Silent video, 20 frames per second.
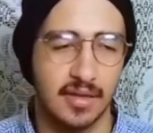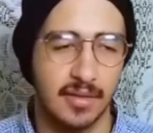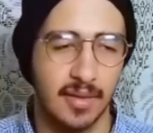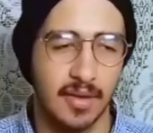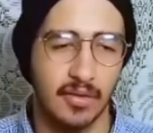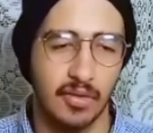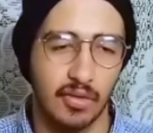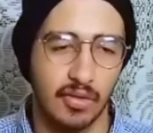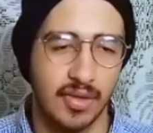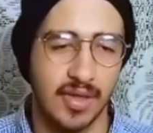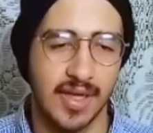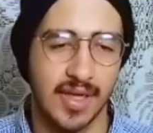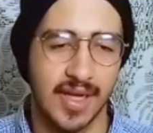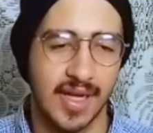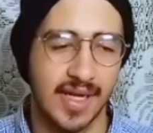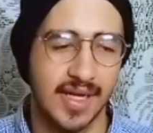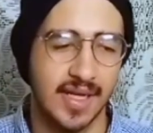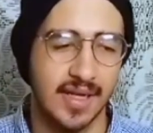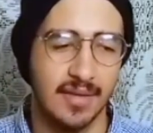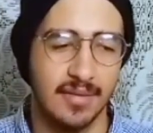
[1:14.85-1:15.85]
طبعا واقول لك
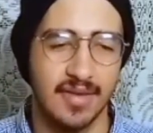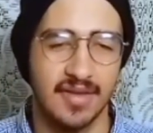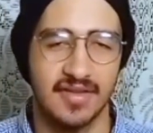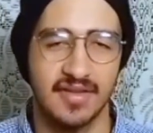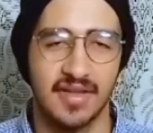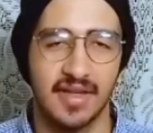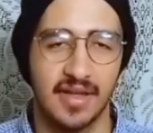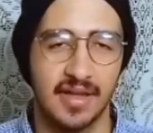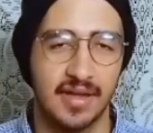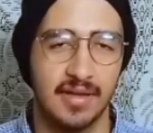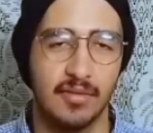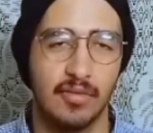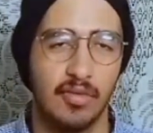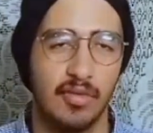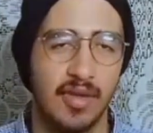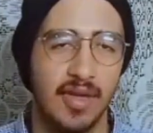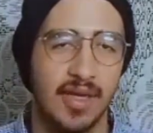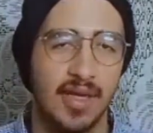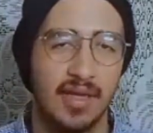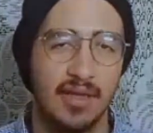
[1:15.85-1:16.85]
عليها بس
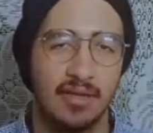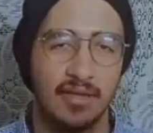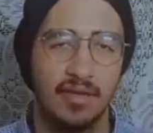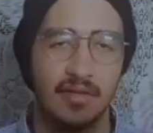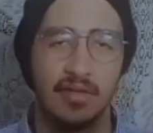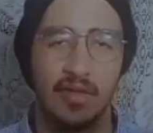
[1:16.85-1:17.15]
الموبايل هنا